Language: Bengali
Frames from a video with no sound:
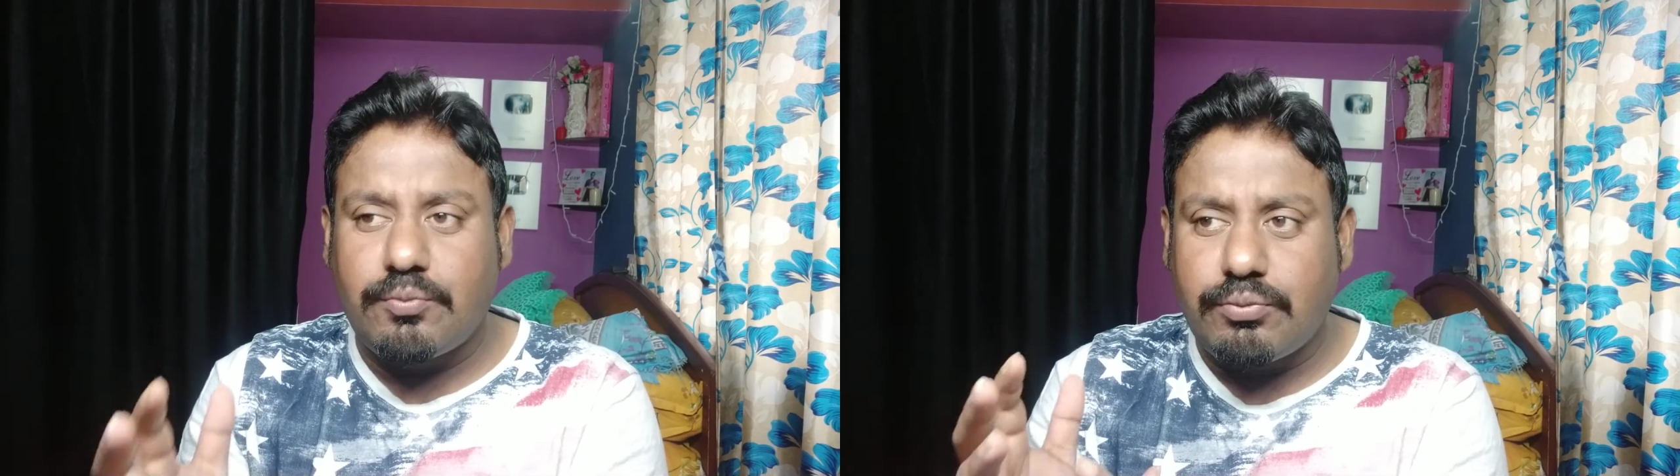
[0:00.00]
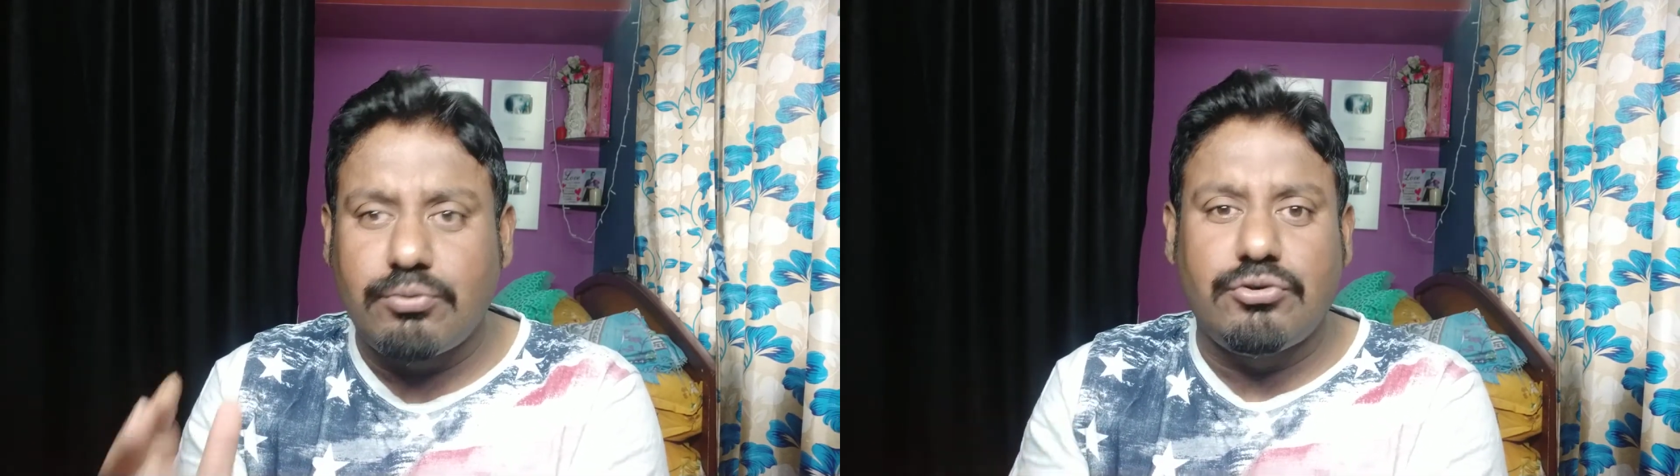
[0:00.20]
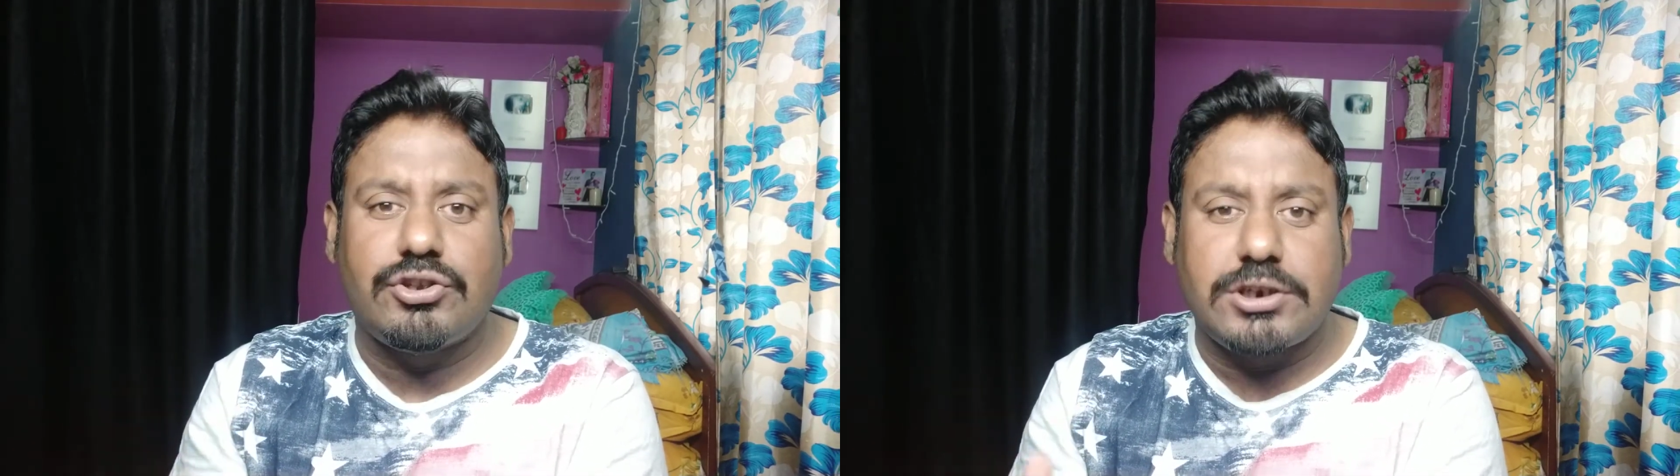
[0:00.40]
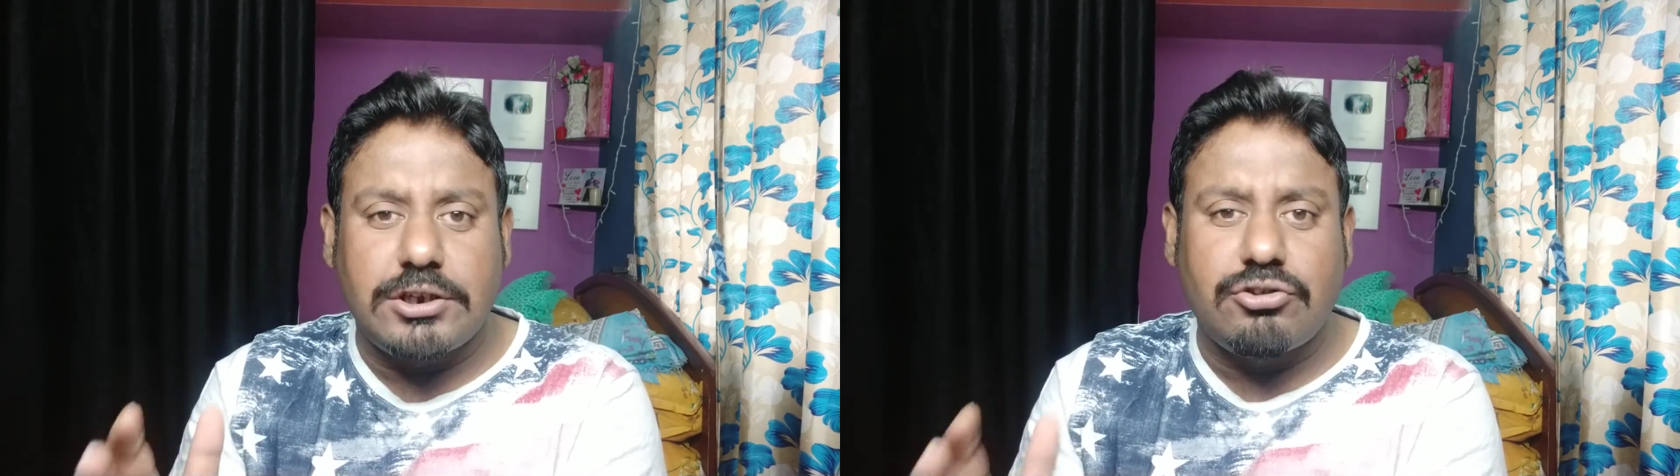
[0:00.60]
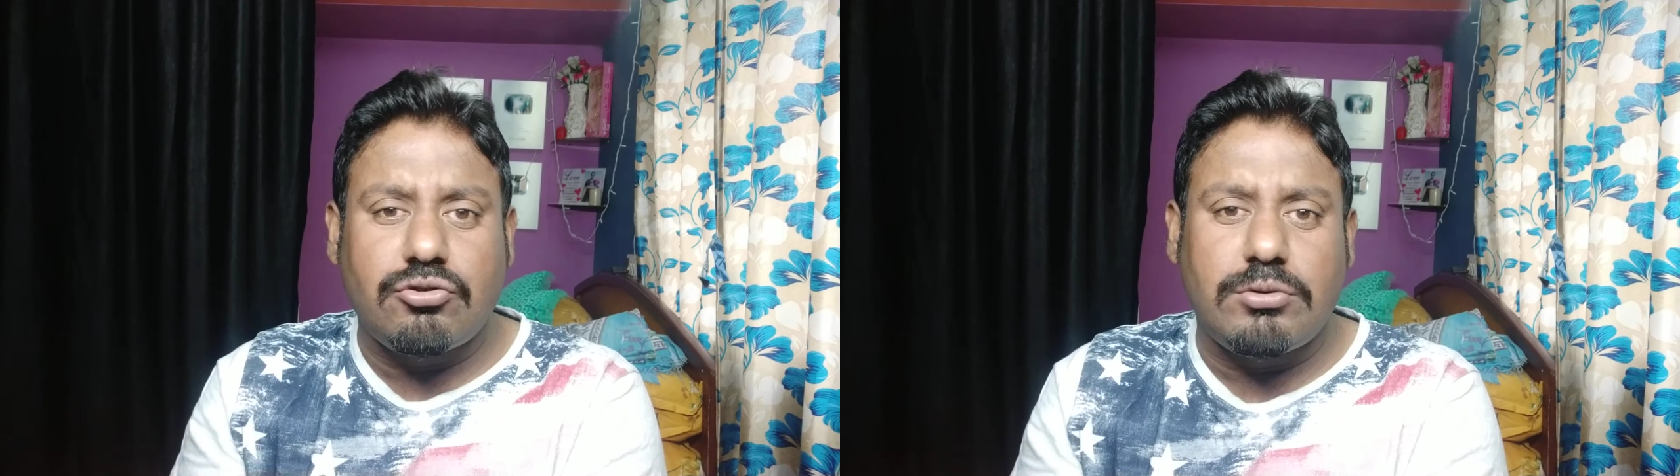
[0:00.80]
ফুটছে
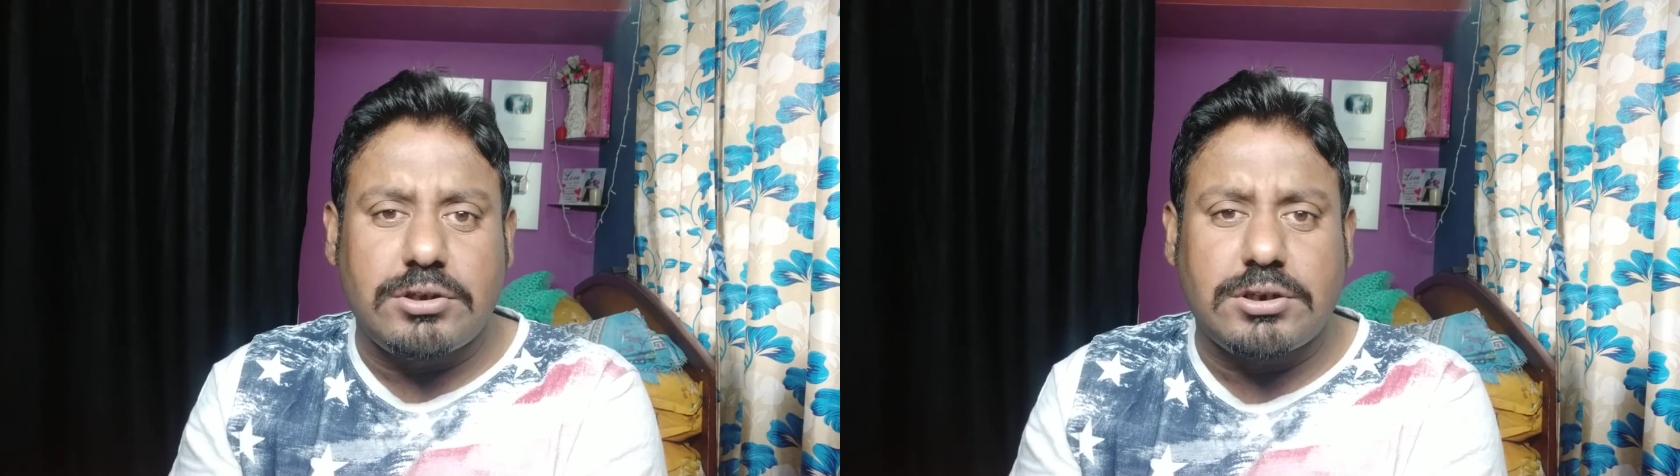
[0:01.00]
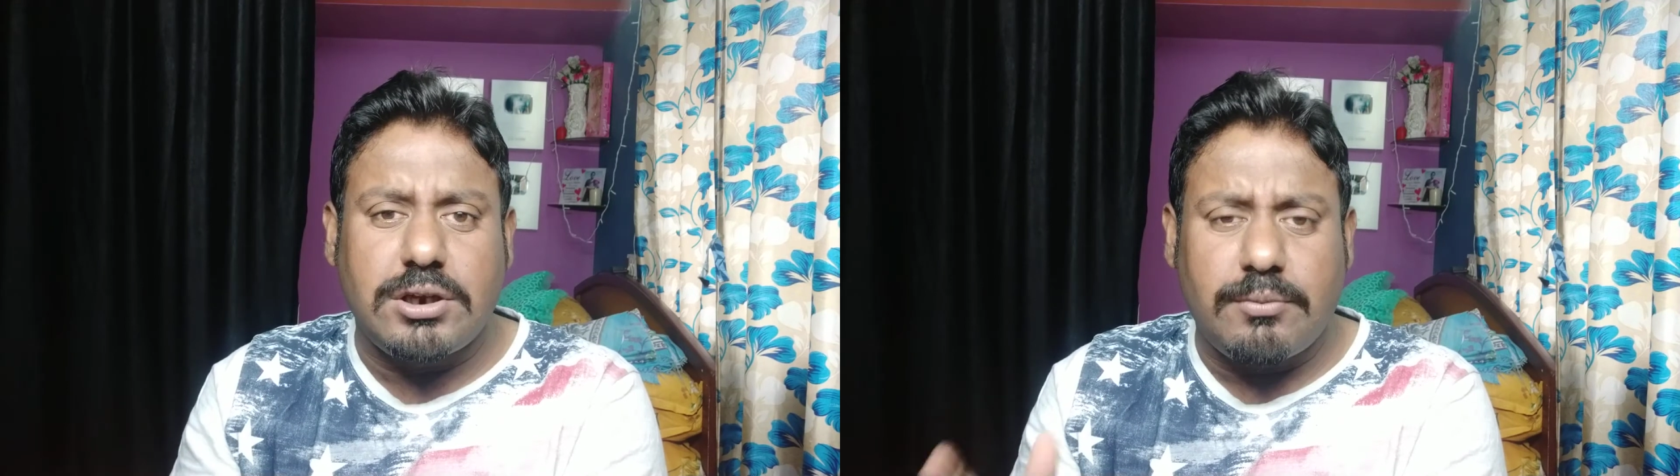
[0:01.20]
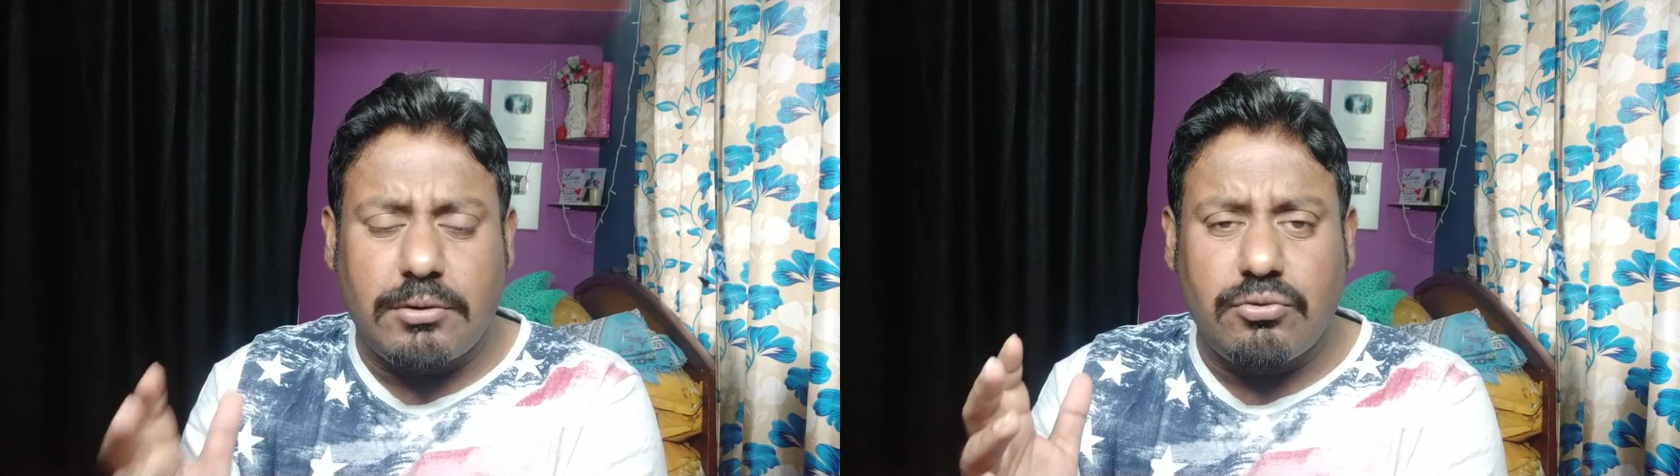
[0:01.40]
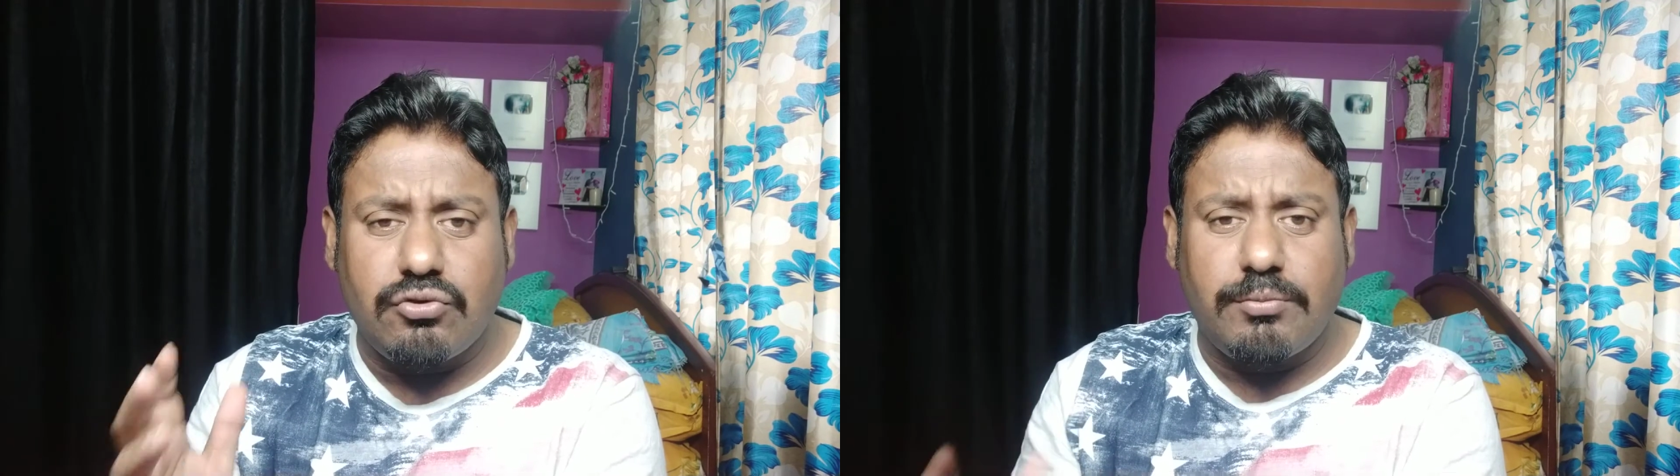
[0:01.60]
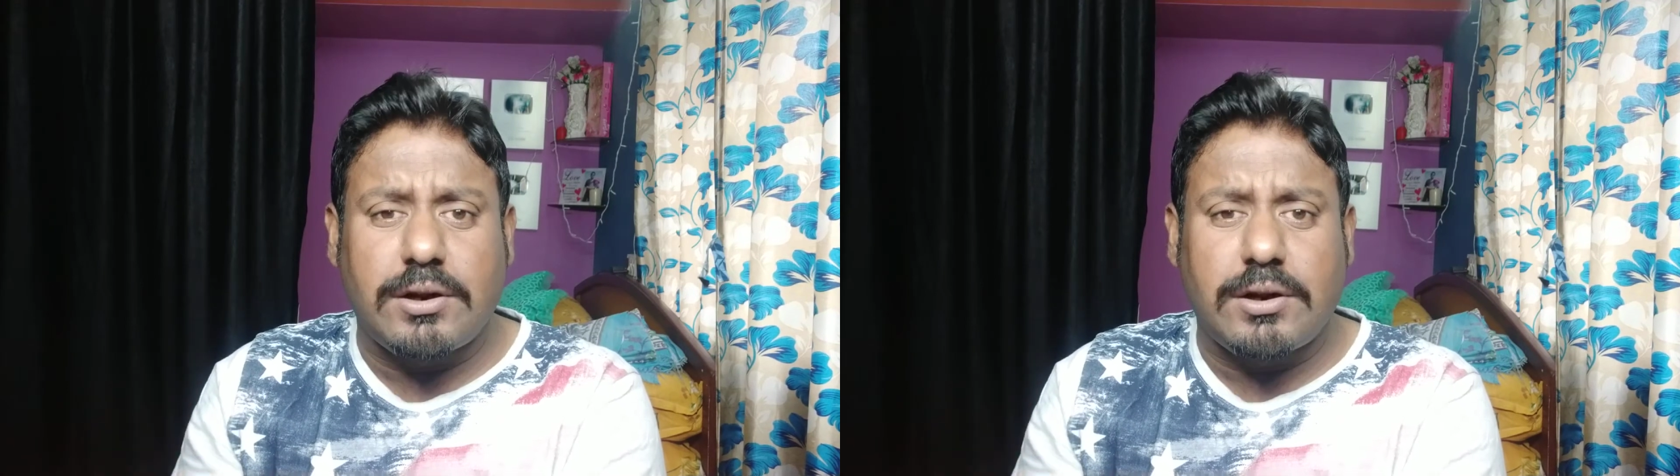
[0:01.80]
জ্বলছে মানুষ